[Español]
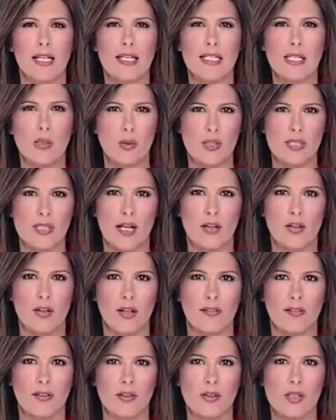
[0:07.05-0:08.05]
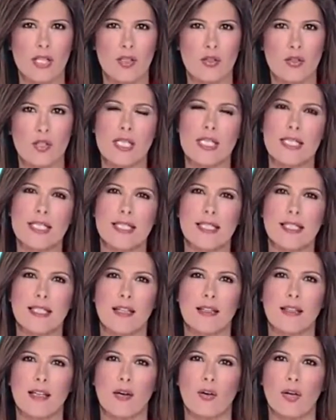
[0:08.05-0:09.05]
Le secuestraron hace dos años en
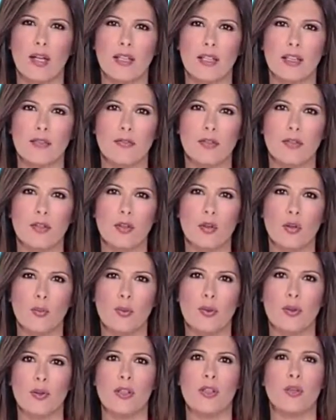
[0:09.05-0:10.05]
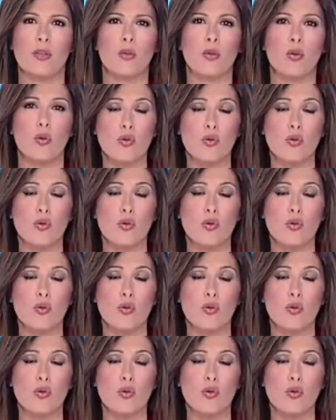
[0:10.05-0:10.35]
Siria y ahora han difundido un vídeo